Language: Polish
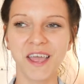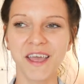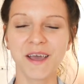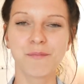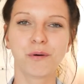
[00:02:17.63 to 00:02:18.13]

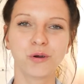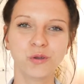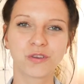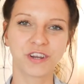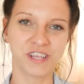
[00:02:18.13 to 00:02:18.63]
e, bo
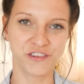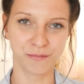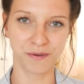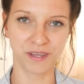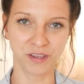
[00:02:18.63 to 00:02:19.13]
jutro
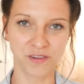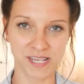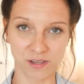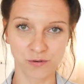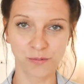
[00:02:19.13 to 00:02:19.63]
jedziemy do
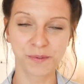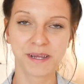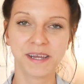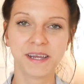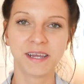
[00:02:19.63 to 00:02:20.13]
centrum
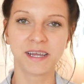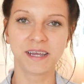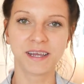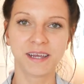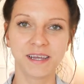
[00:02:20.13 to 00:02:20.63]

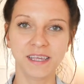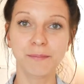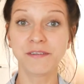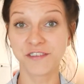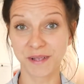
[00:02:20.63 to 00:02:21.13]
e,
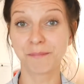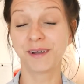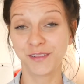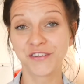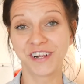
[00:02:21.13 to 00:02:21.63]
i będzie tam
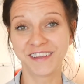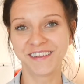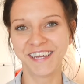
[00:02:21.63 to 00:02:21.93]
McDonald's.